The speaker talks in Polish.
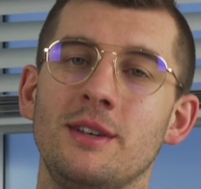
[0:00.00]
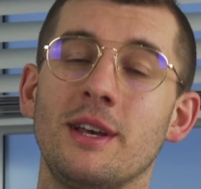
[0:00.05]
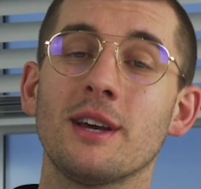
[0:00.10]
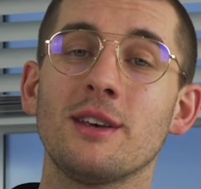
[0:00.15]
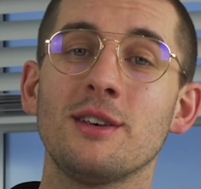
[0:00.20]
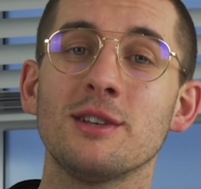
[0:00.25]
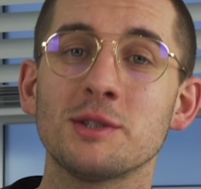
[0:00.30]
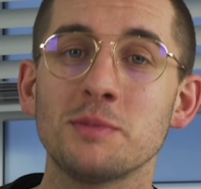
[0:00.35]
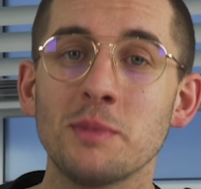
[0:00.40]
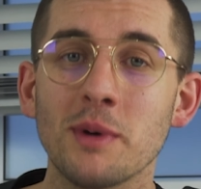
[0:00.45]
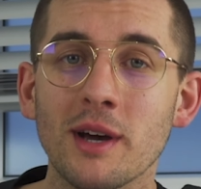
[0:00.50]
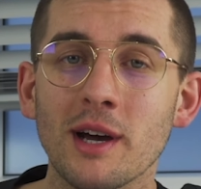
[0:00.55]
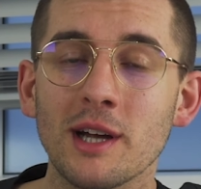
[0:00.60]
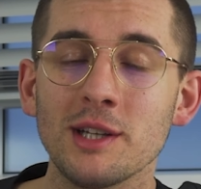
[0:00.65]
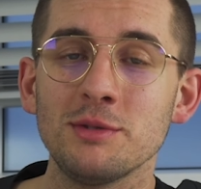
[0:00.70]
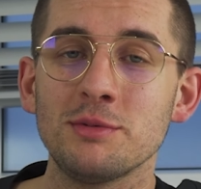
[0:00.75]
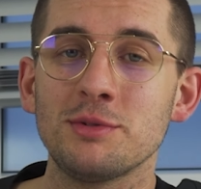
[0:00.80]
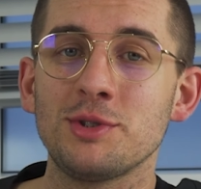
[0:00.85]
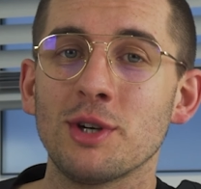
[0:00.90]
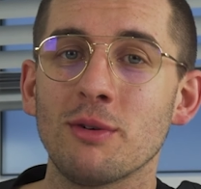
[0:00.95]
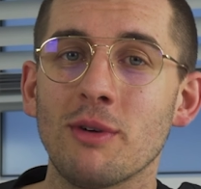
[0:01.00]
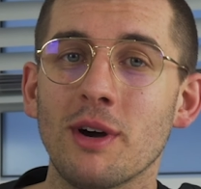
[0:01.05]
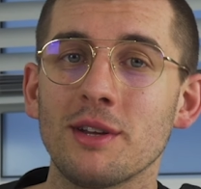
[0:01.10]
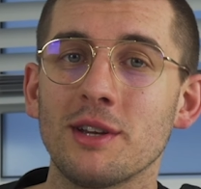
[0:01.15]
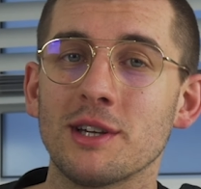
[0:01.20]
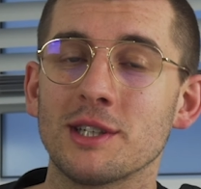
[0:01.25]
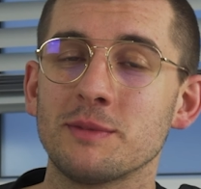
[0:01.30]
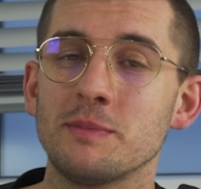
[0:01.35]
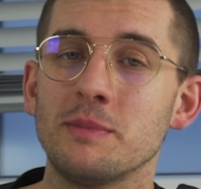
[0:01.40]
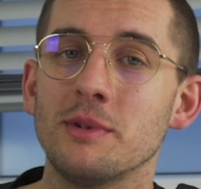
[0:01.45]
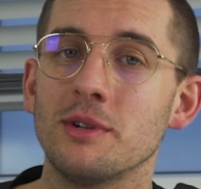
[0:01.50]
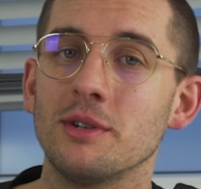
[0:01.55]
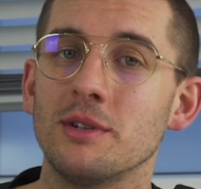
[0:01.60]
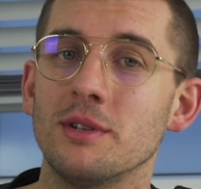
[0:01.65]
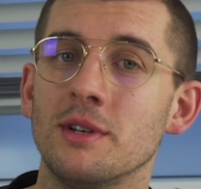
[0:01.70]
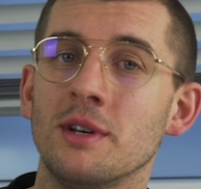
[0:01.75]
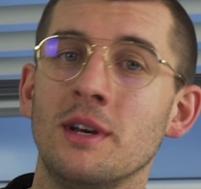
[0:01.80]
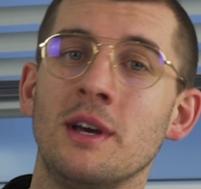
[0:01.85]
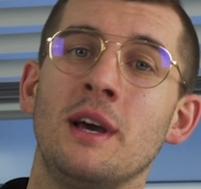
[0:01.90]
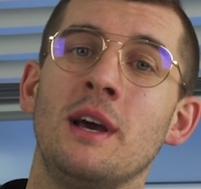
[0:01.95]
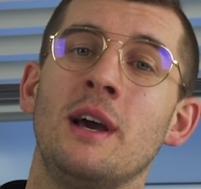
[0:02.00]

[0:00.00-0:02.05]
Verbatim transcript: Jaki jest mechanizm działania aspiryny?